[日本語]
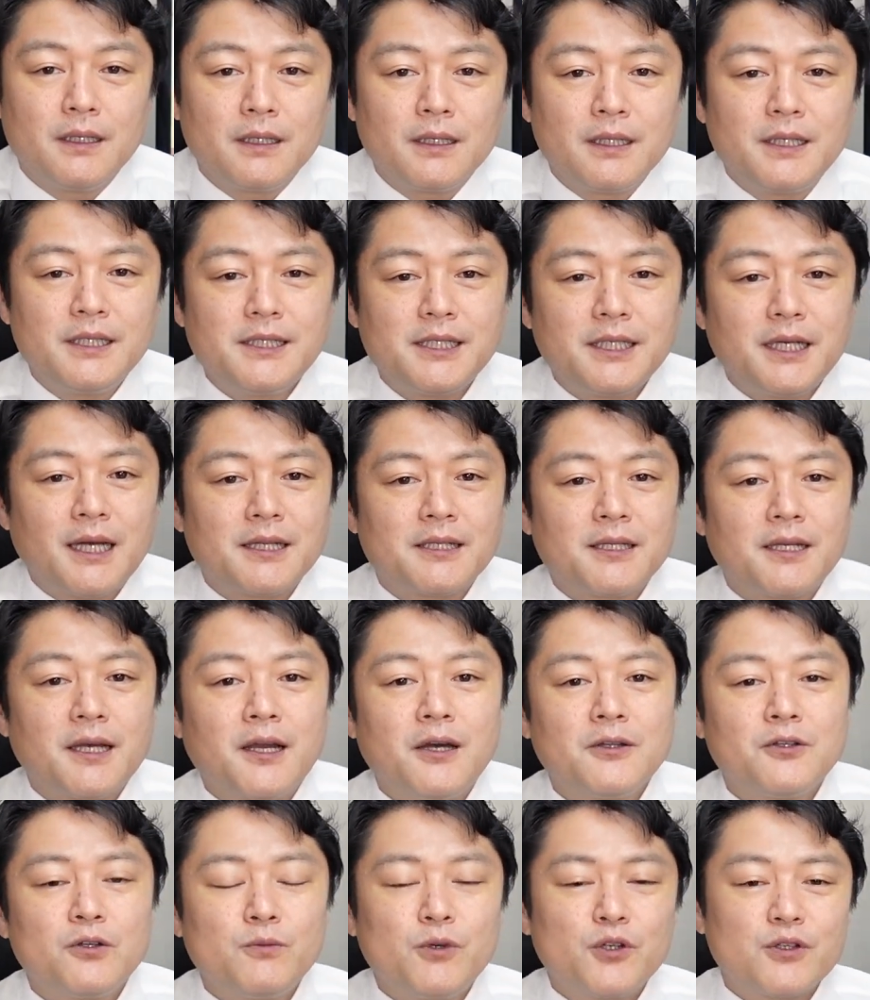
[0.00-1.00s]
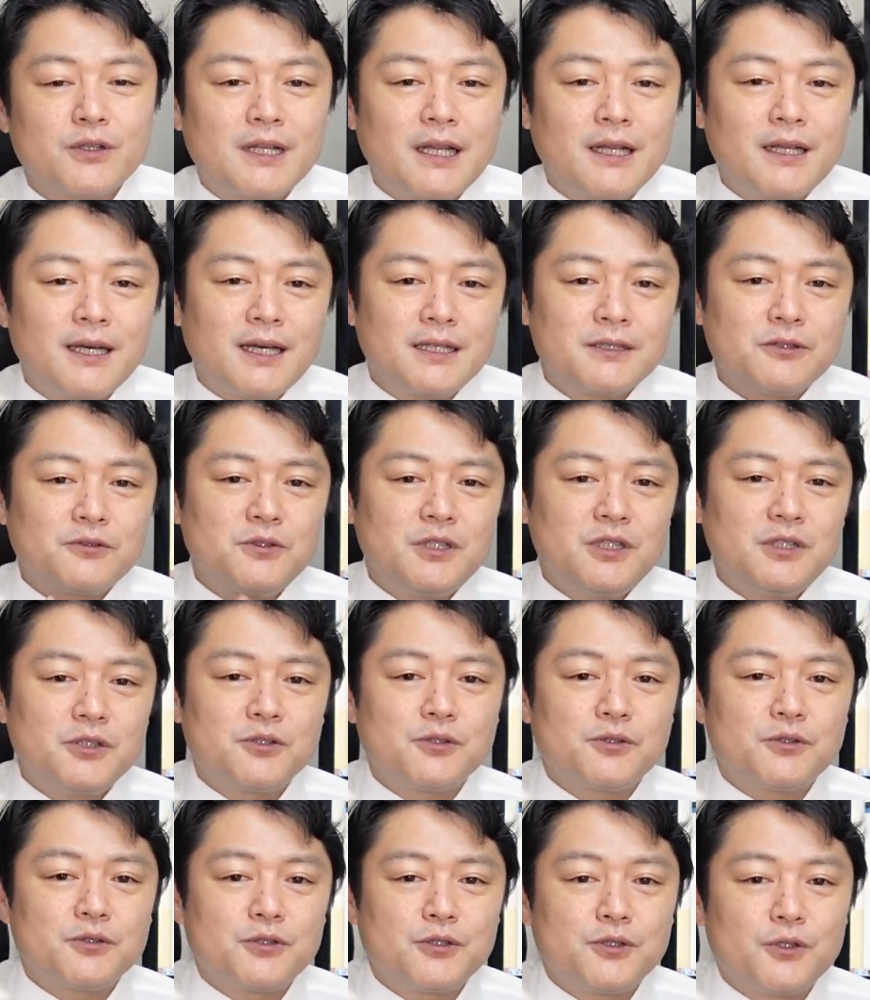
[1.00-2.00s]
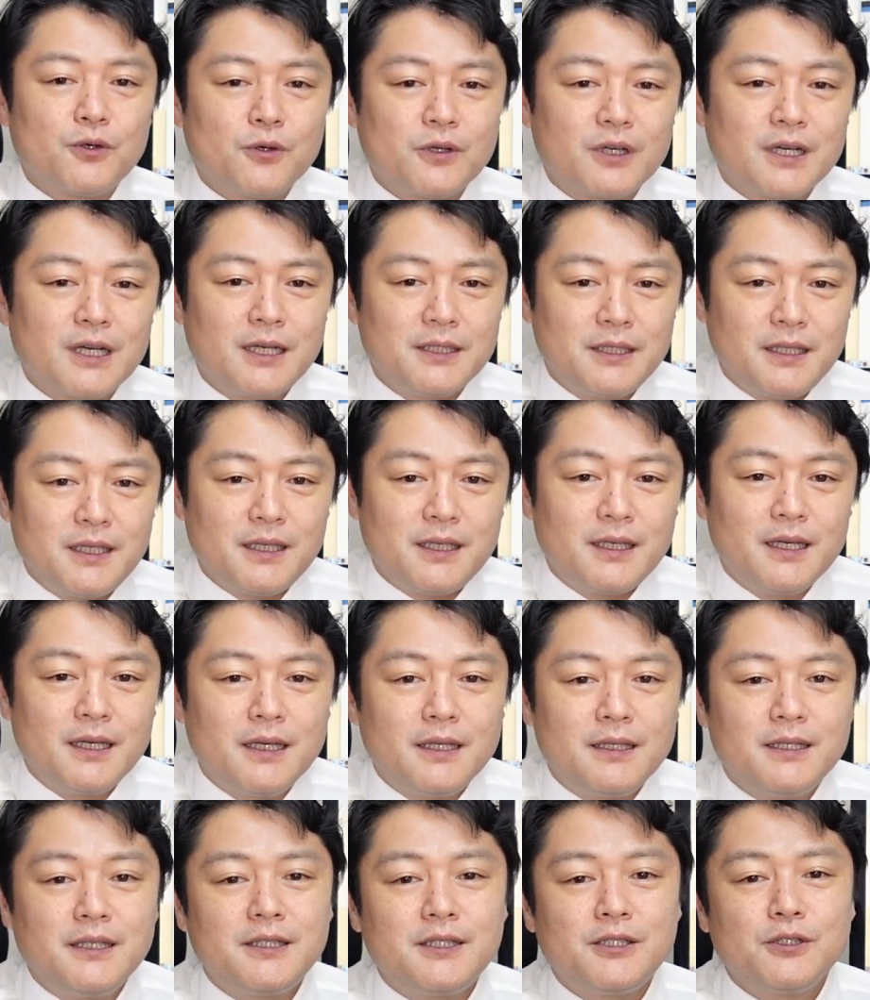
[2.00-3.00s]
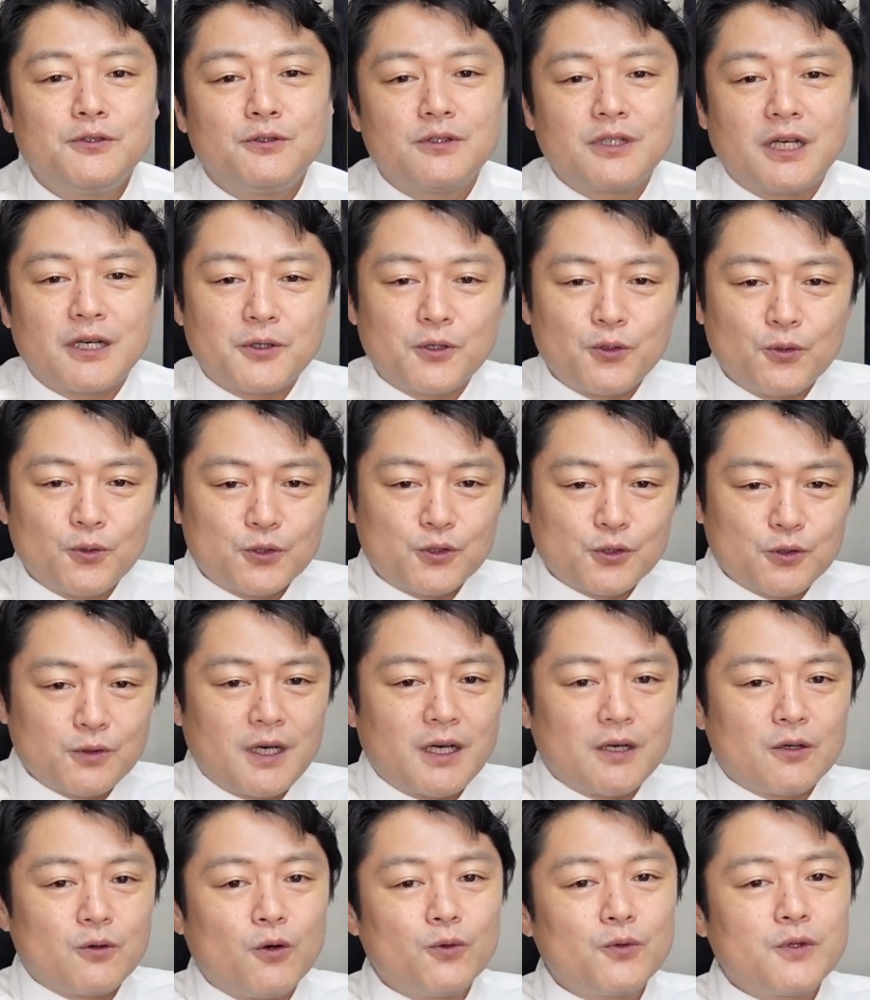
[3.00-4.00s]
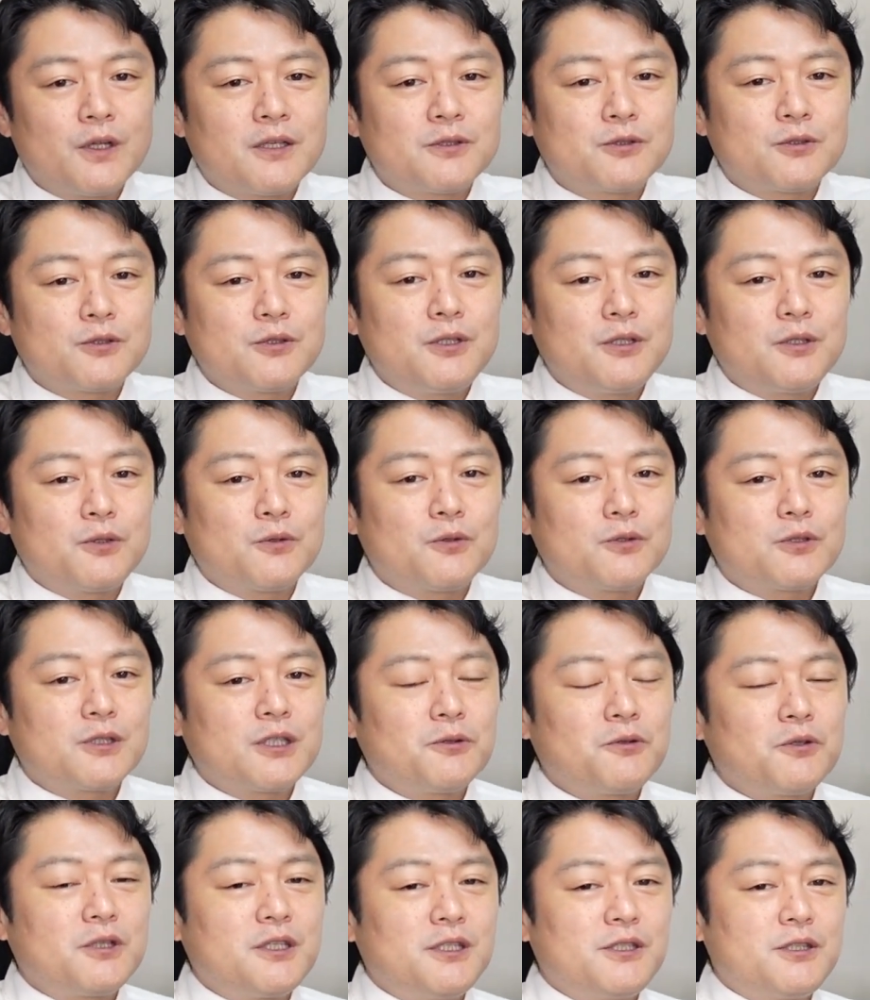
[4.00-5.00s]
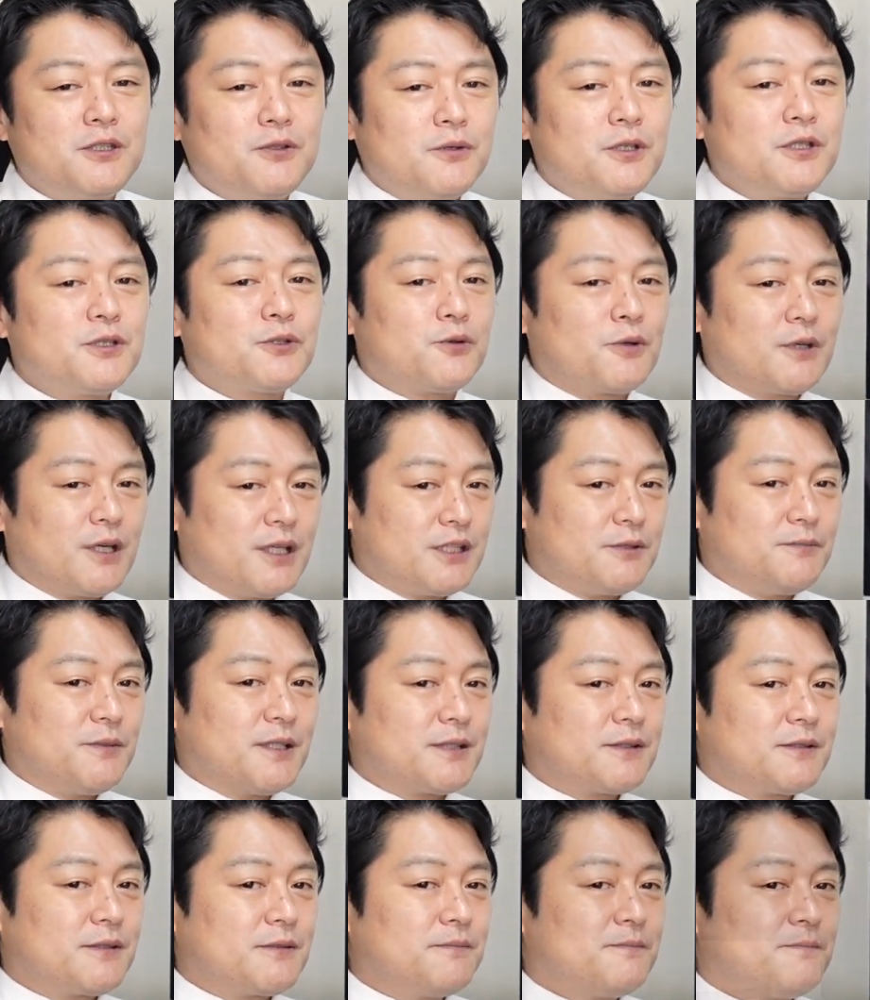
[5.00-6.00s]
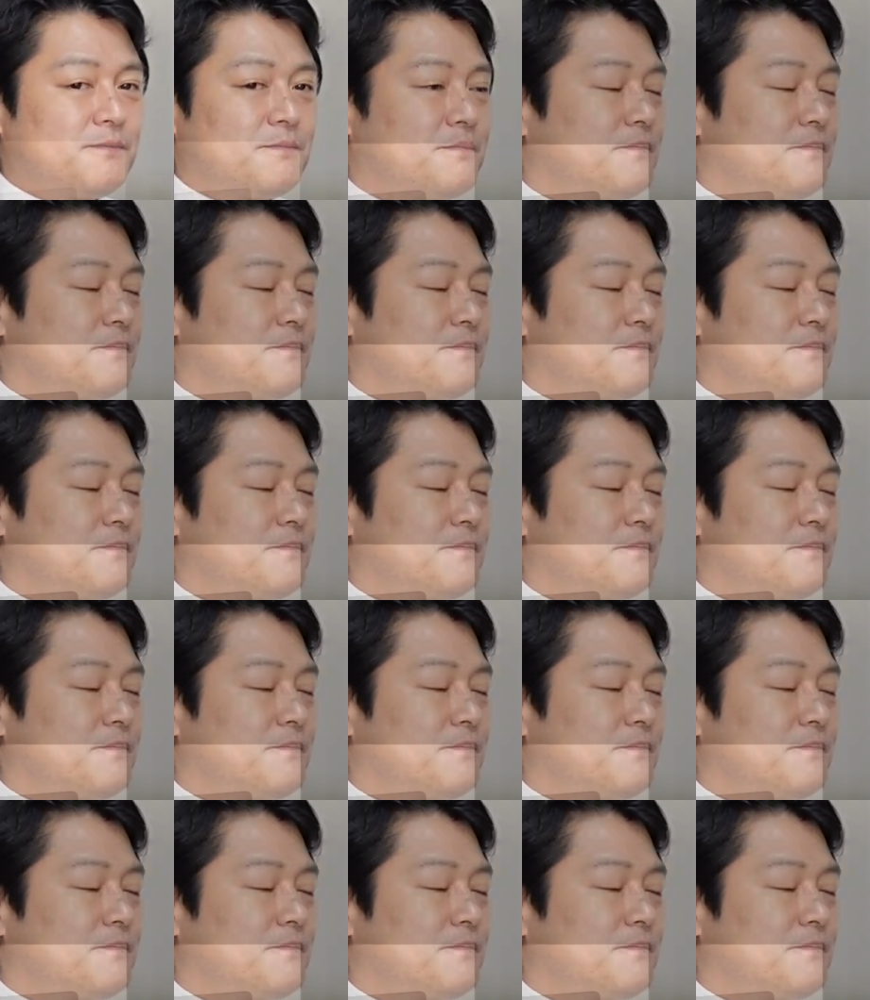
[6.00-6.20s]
記事から遡る7月24日に西浦教授はこんなツイートをしたと記事より紹介します。